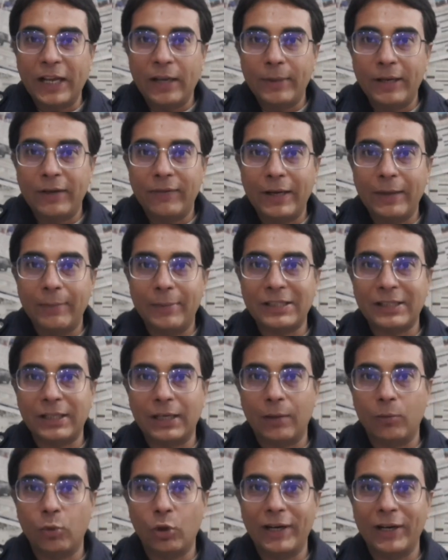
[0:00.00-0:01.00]

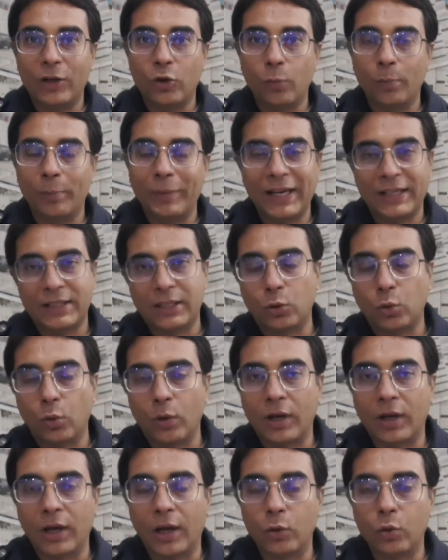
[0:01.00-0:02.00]
असलम मैं
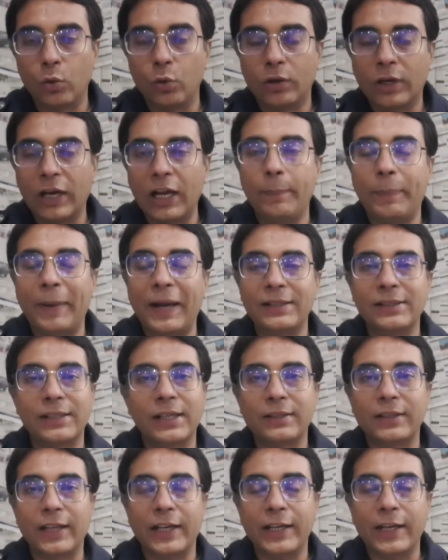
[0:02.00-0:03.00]
सदुल्ला खान हूँ कल
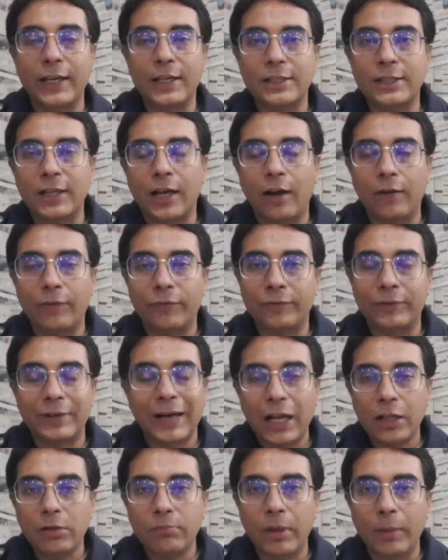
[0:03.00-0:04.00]
पाकिस्तान तहरीक इंसाफ
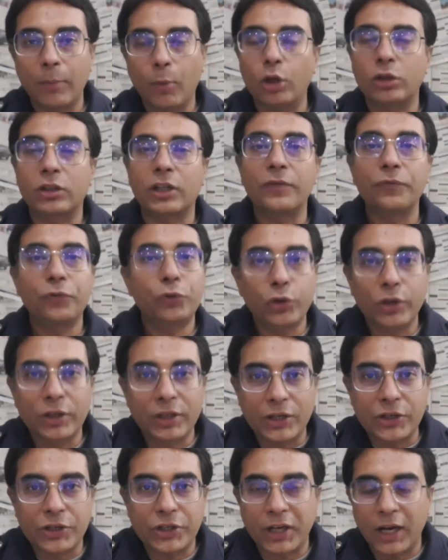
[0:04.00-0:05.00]
रात में बहुत
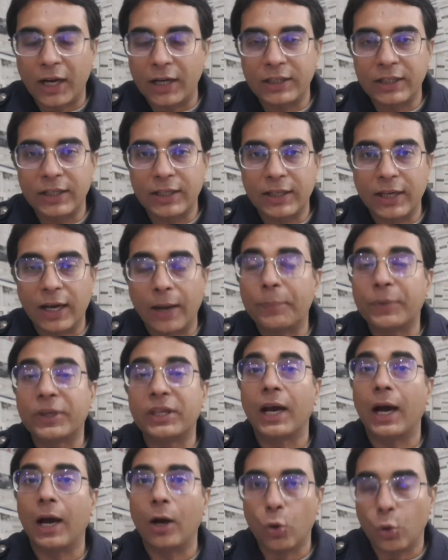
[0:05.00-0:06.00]
कन्फ्यूजन का शिकार थी कि अब
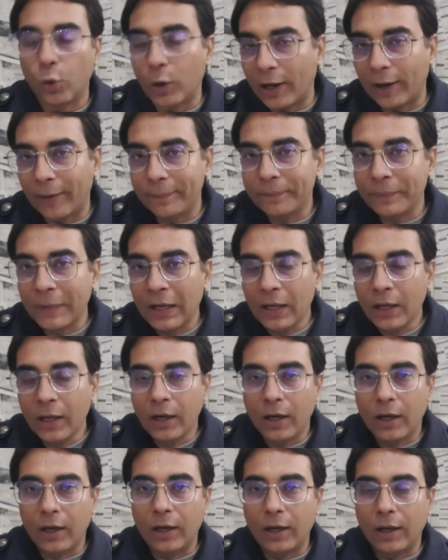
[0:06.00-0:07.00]
क्या होगा
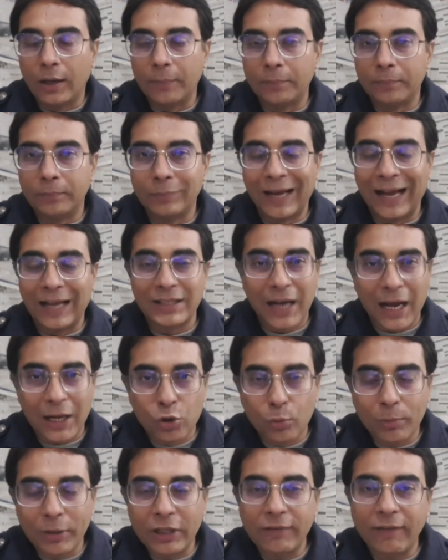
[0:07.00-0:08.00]

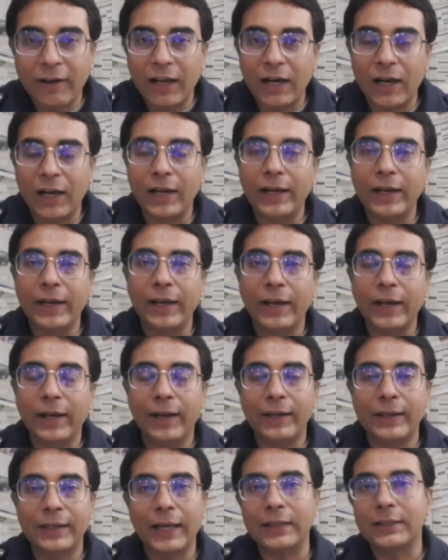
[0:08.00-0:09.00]
आज़ाद उम्मीदवार आ गए
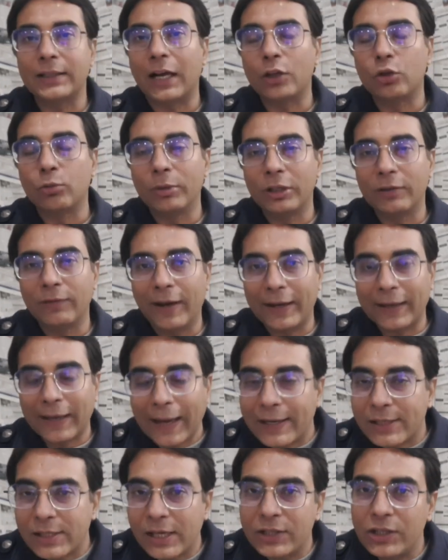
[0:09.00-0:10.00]
हैं या आज़ाद उम्मीदवार
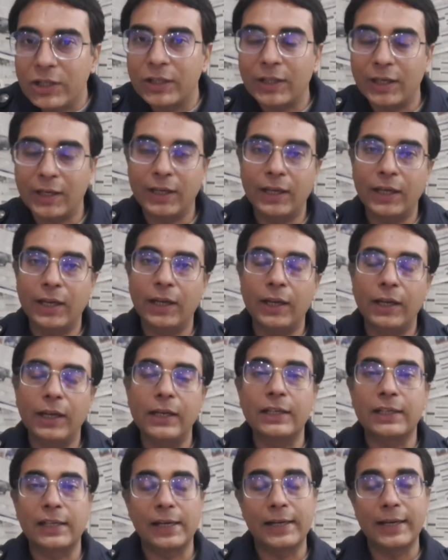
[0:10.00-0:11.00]
कैसे जीतेंगे
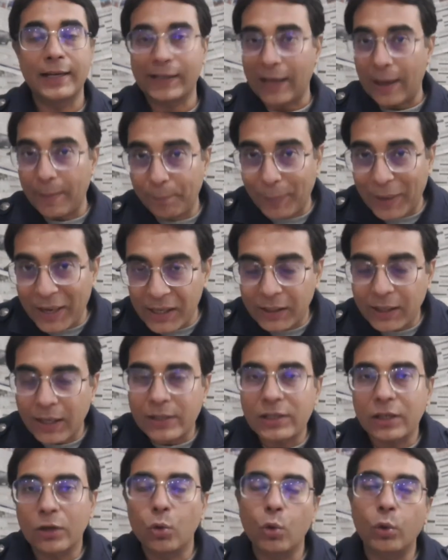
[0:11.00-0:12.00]
इनके लिए कैंपेन
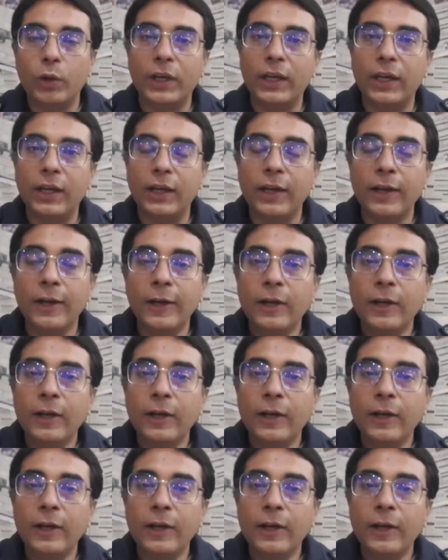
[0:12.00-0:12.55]
कैसे होगी